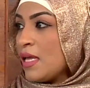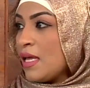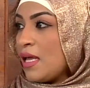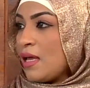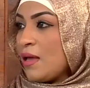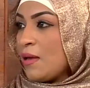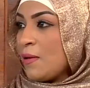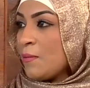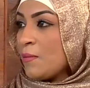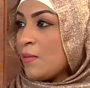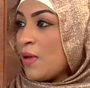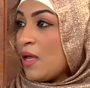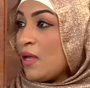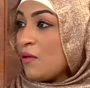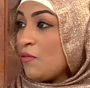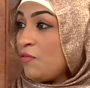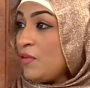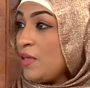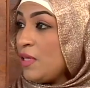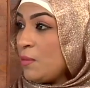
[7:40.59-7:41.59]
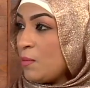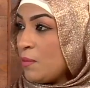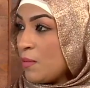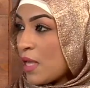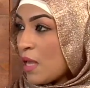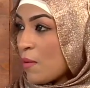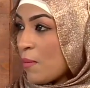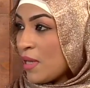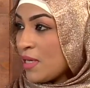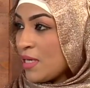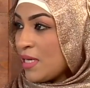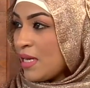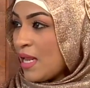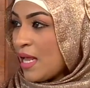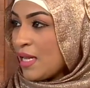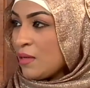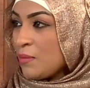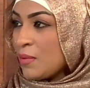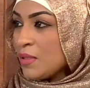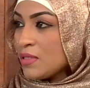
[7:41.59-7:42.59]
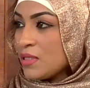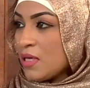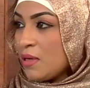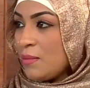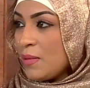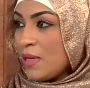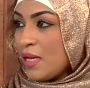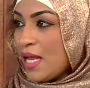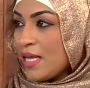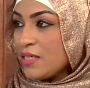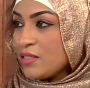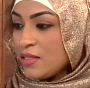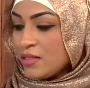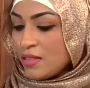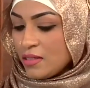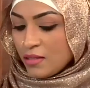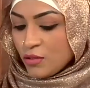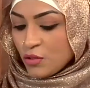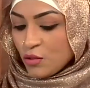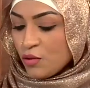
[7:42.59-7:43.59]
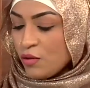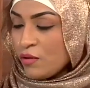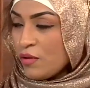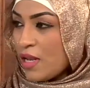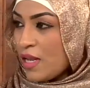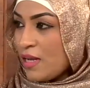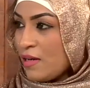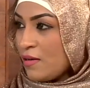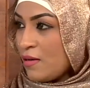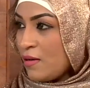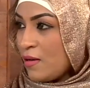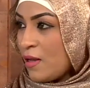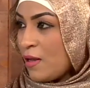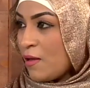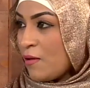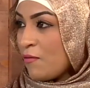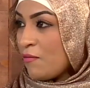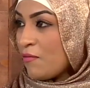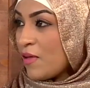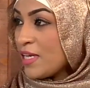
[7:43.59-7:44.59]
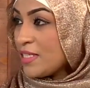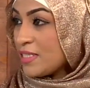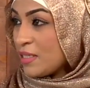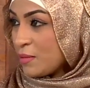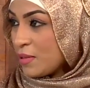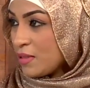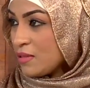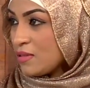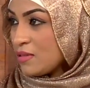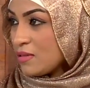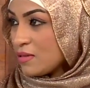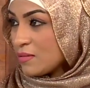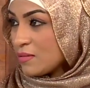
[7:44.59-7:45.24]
آه، في كمان انا بنصح بالحاجات شنو الفيتامينز